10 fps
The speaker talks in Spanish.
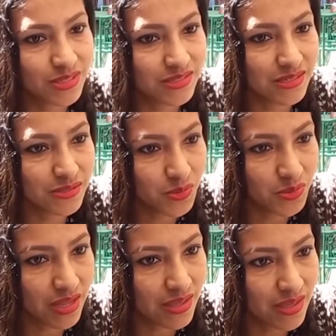Sin
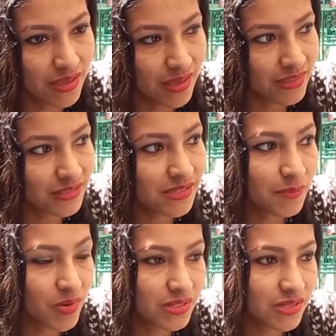Censura
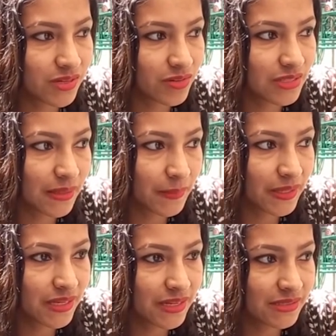decidimos hacerlo de esta
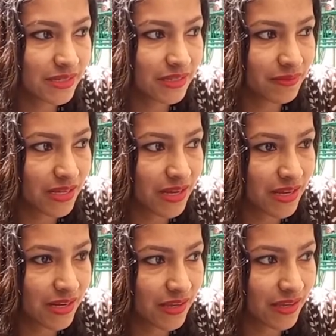manera,
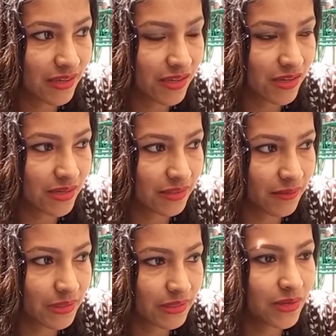celebrar eh, a
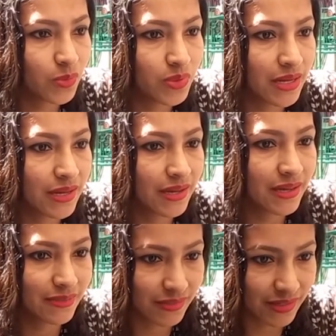través de
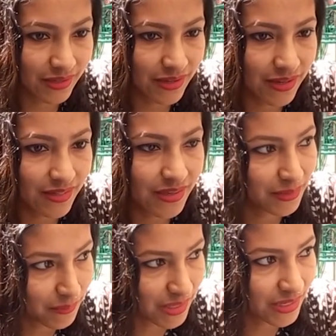una entrega de
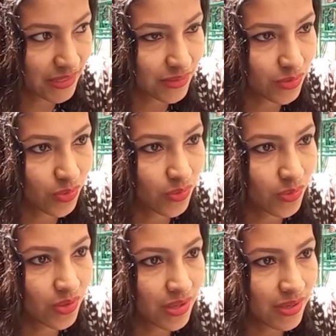
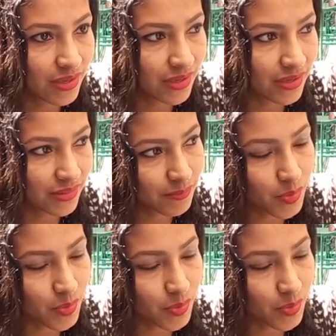alimentos, eh, de